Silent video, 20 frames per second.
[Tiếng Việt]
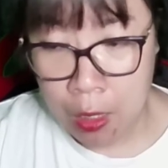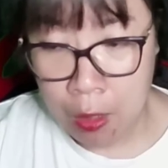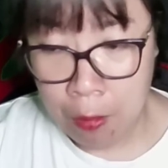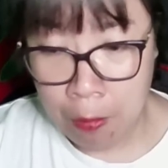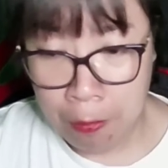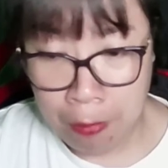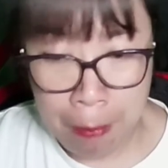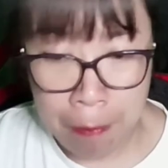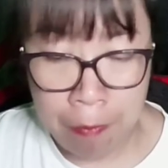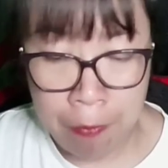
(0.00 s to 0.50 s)

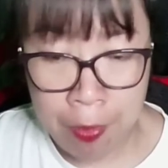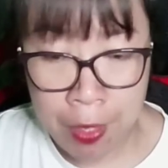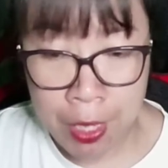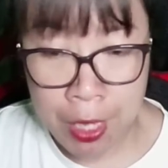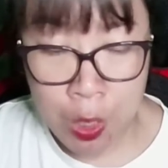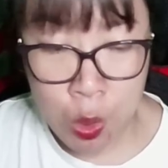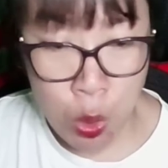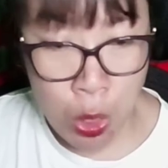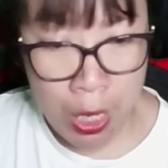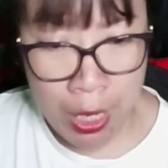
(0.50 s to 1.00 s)
Phạm
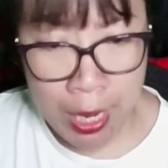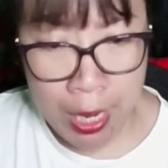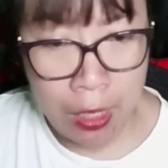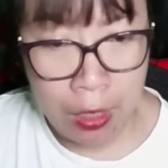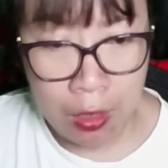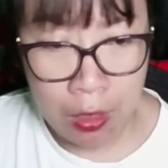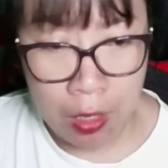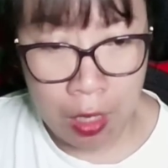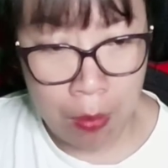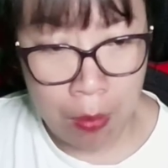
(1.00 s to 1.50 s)
vi chuyến
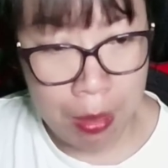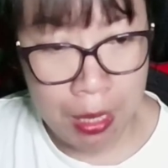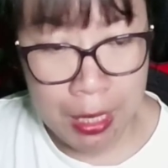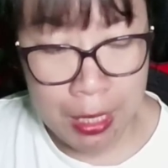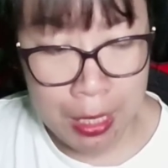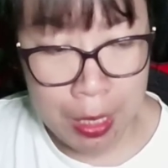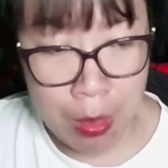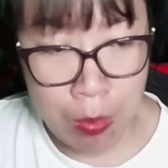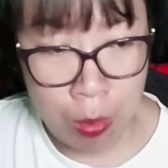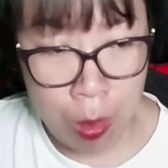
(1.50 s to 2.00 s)
năng lượng
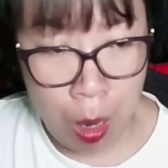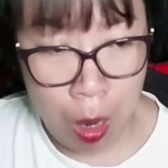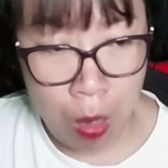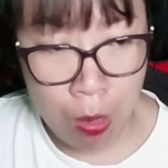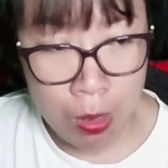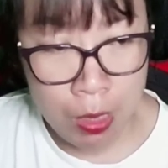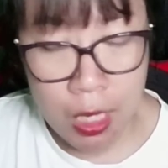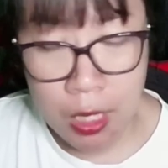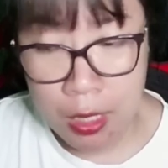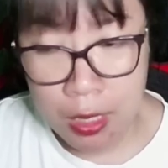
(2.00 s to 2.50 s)
bên trong
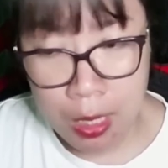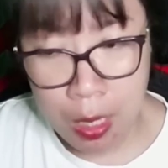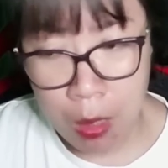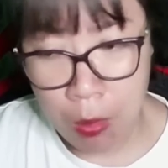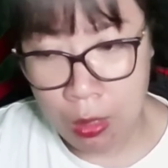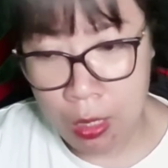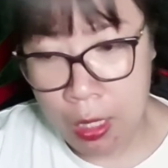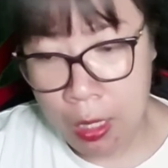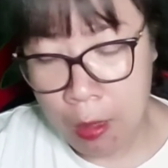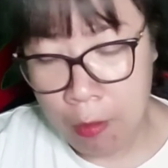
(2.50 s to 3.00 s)
nó rất
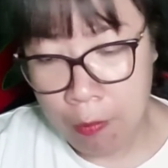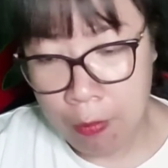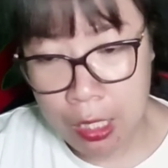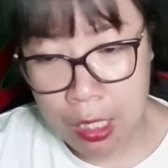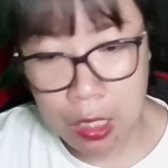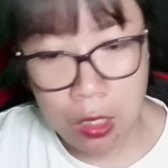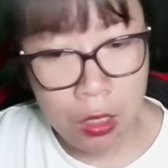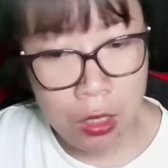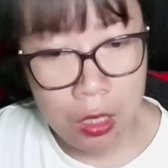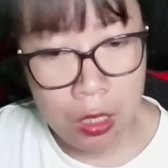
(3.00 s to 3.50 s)
rộng và
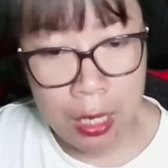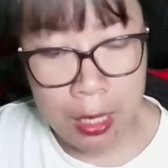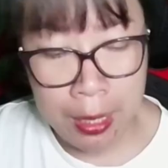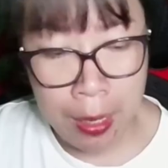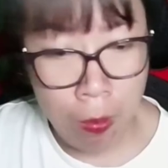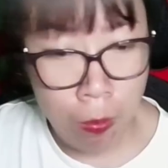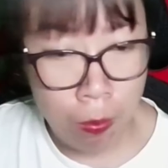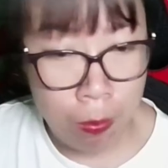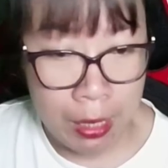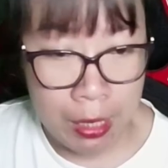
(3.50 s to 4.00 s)
những người
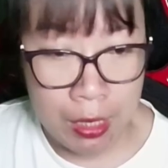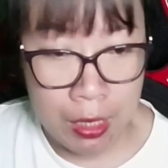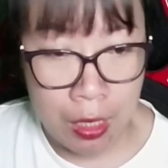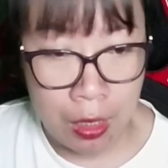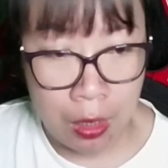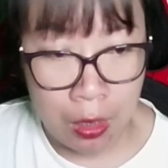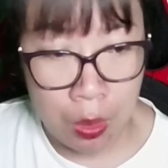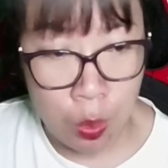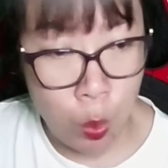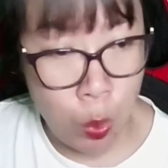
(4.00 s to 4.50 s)
long mạch
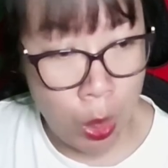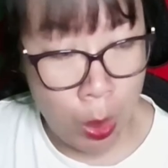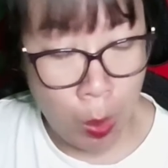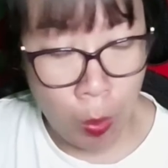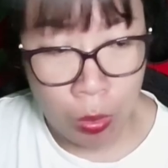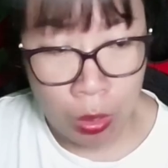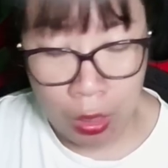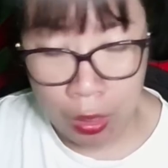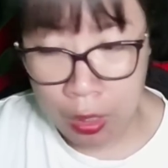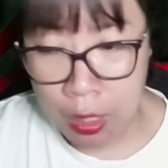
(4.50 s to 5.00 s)
sở hữu
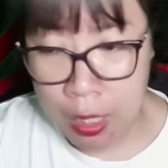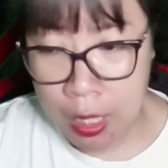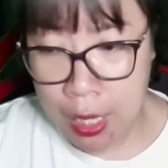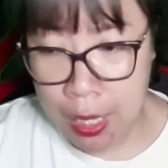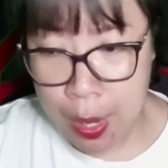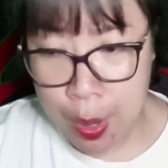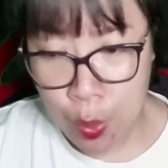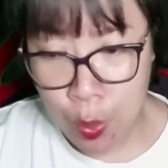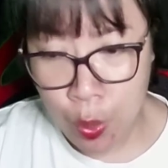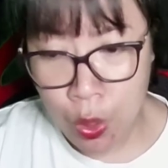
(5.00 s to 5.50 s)
long lực
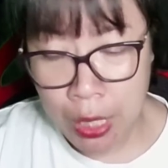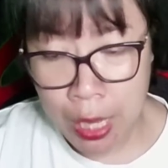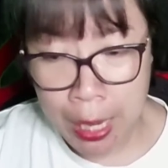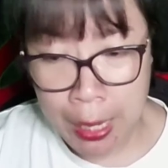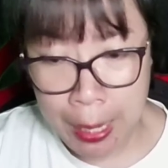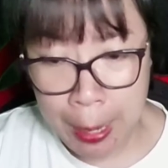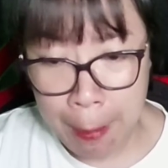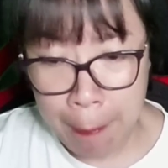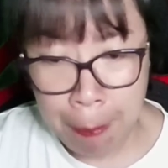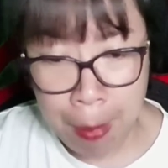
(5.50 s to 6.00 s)
đều có
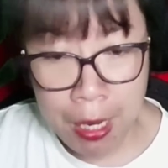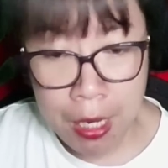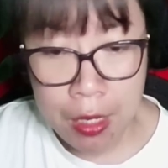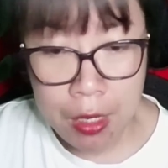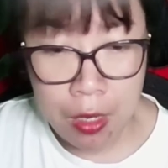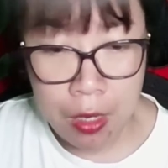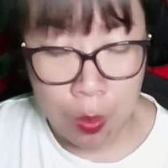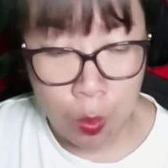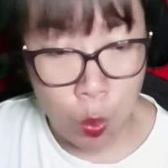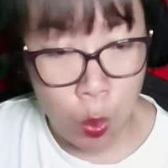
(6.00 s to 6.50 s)
thể nắm bắt
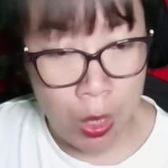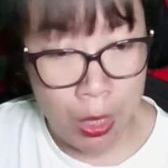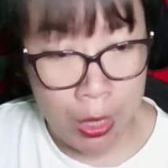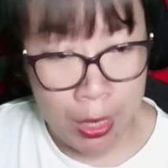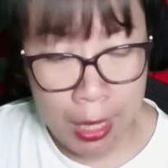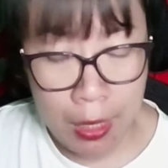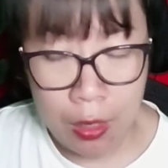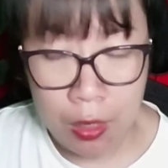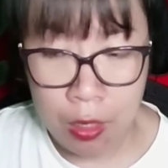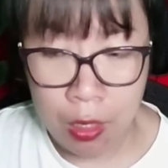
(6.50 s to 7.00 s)
được
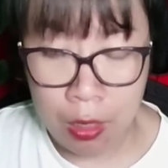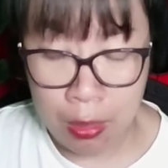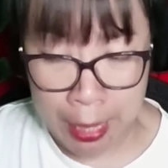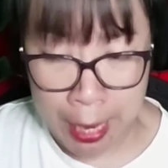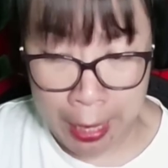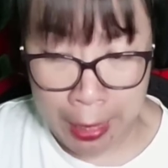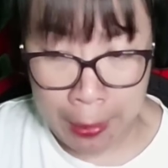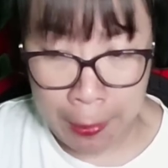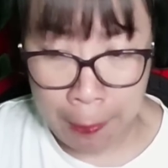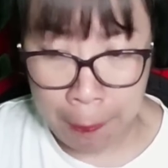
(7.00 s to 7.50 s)
nguồn năng lượng
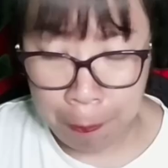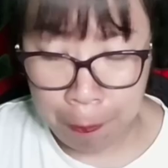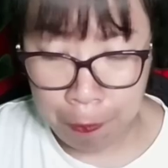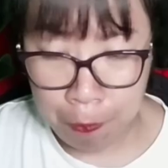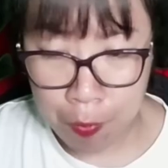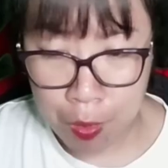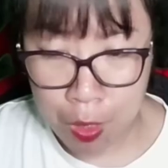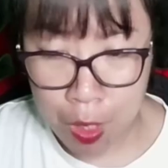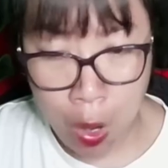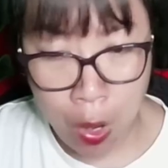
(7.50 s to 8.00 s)
này
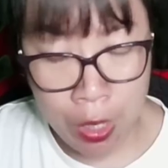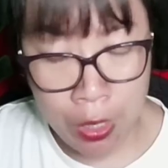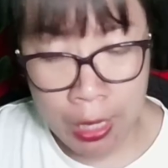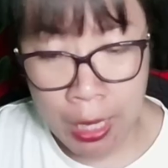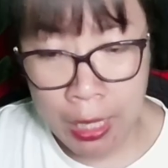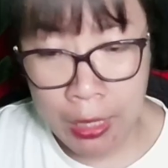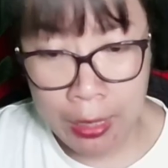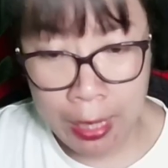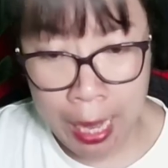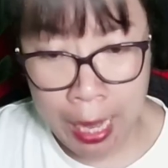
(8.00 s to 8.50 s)
Nói
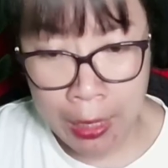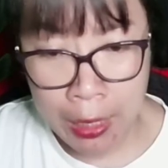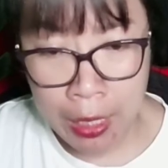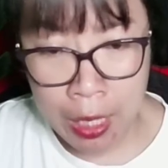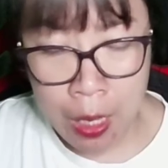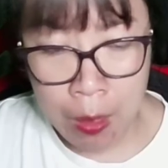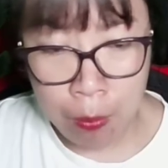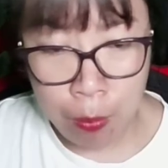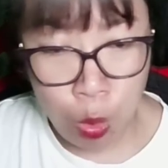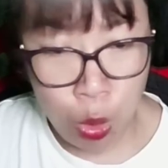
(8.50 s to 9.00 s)
cách khác,
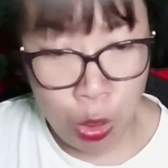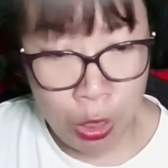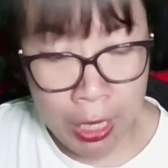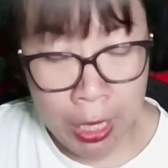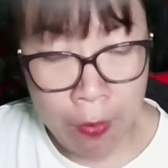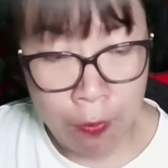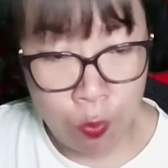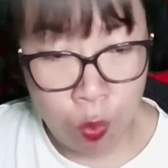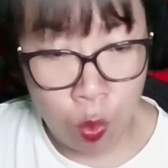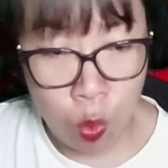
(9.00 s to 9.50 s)
một
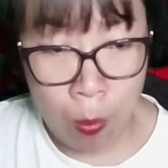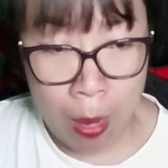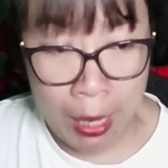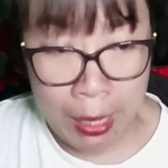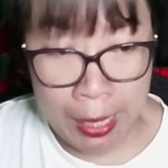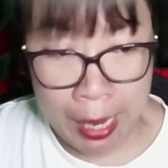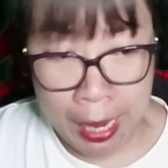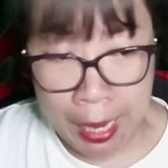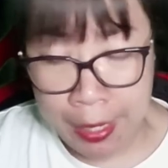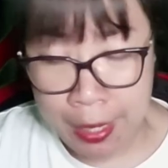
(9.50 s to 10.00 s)
khi phù
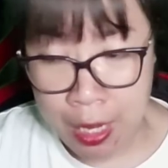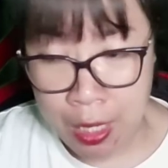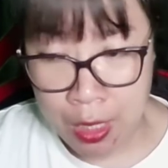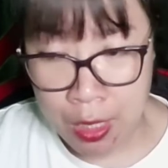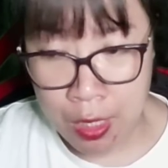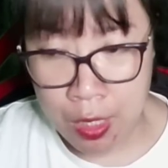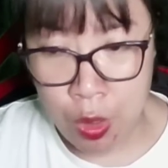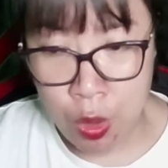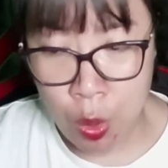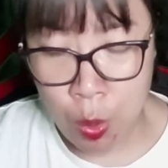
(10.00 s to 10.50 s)
bài này được
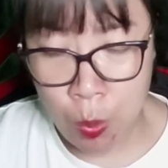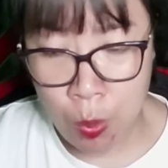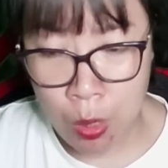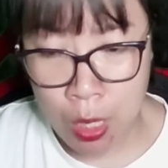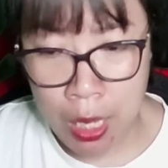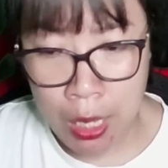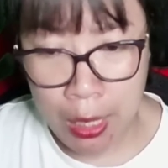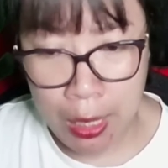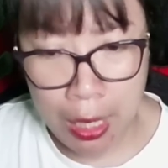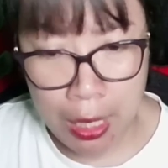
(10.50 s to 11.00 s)
sử dụng,
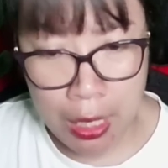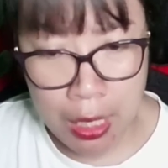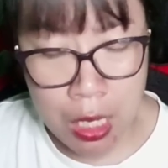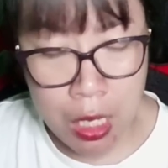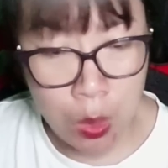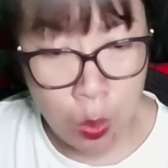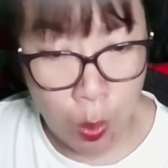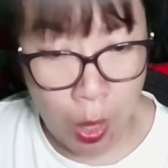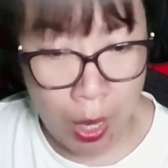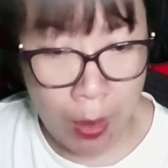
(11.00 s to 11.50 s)
gần
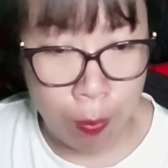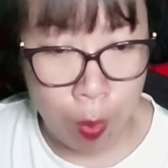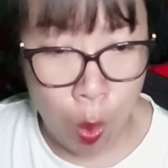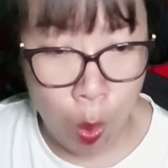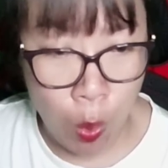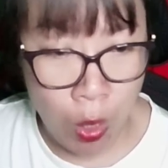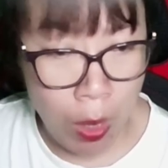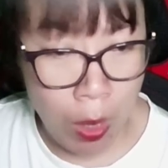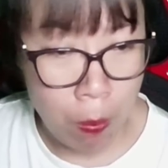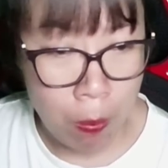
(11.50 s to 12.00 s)
như toàn
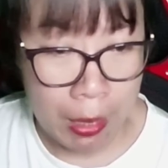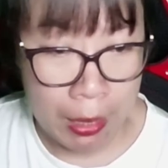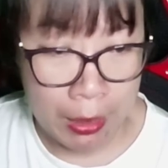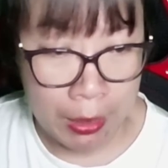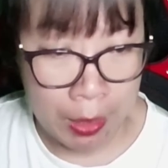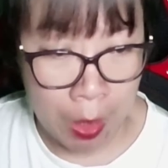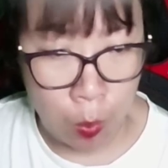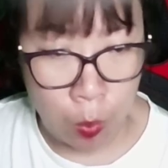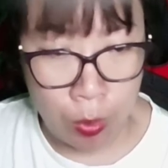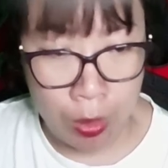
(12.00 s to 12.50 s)
bộ long mạch
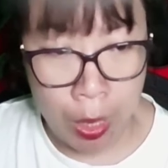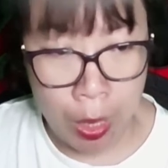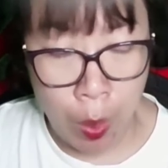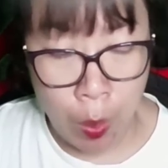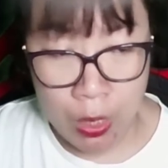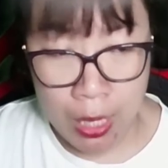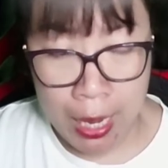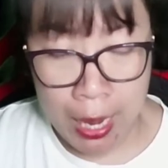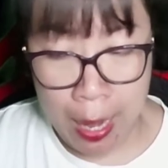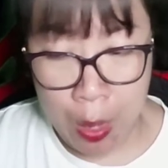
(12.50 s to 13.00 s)
tộc
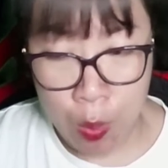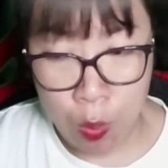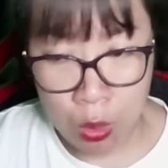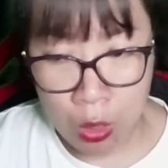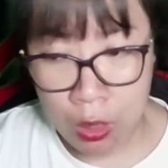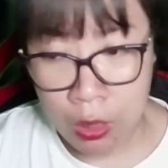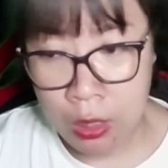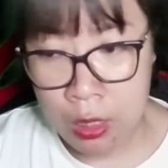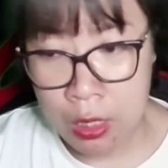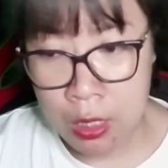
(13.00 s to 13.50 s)
đều sẽ lao
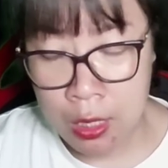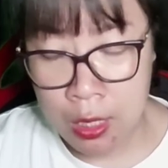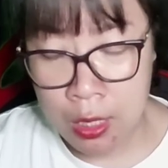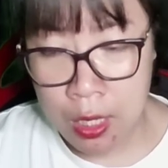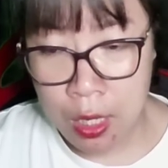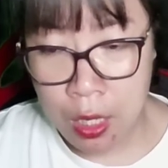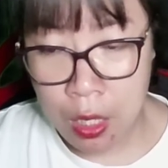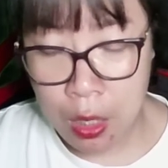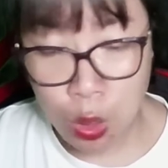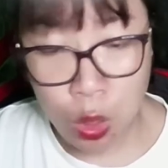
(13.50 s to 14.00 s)
tới.
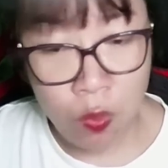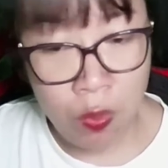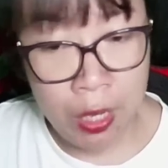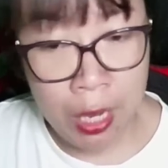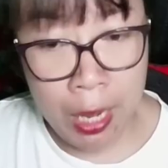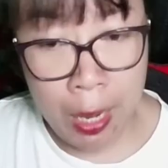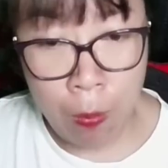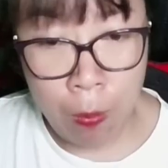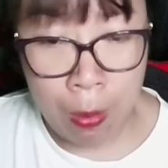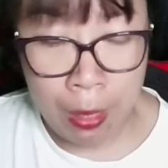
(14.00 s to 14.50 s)
Đối với
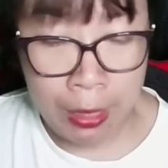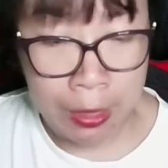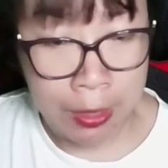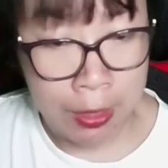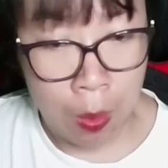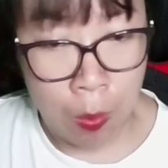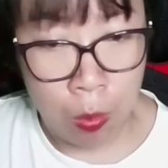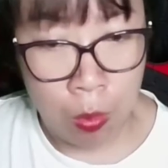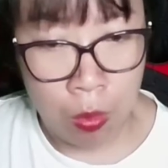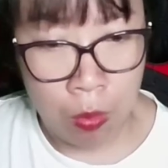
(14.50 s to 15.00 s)
long mạch
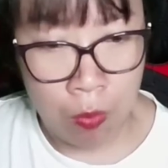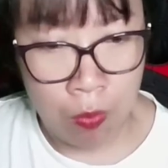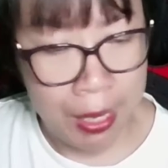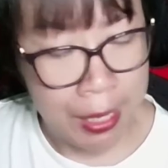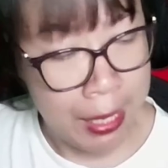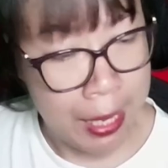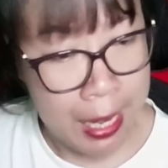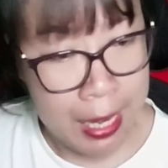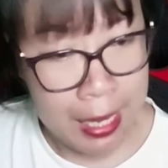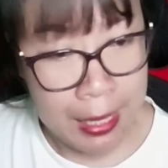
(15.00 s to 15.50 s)
tộc và
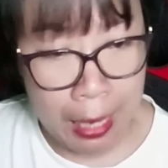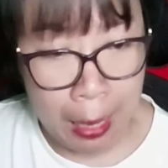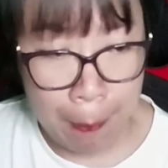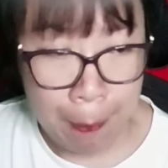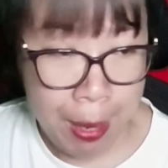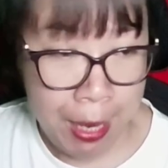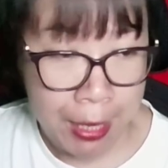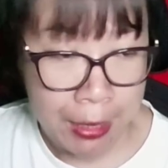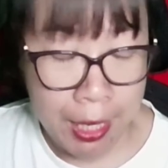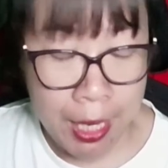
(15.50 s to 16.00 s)
ngay cả
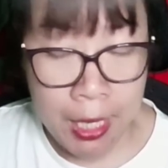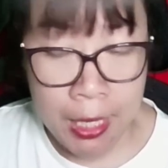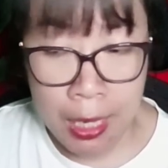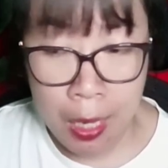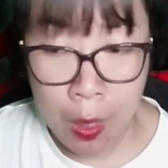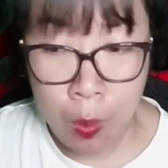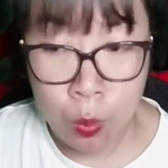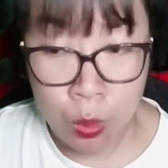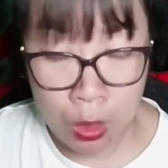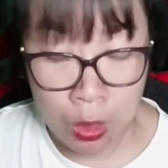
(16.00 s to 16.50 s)
bản thân
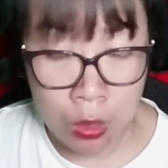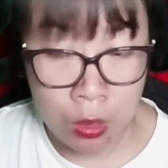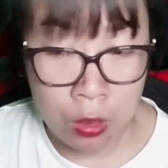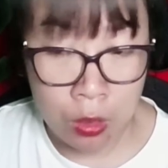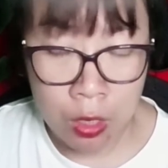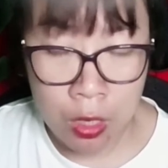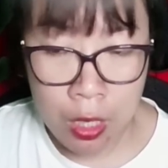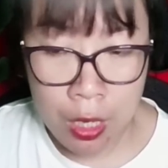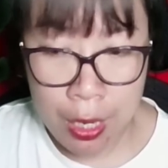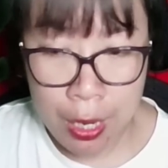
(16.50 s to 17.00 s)
long tử
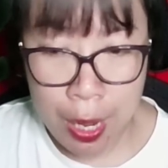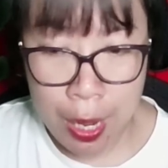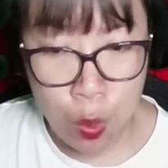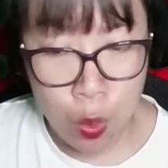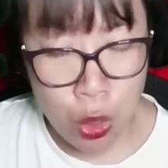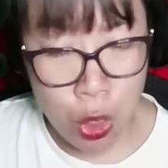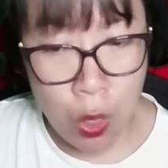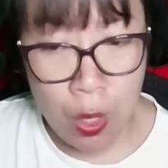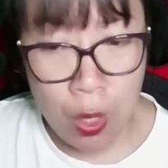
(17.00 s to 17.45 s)
đều cho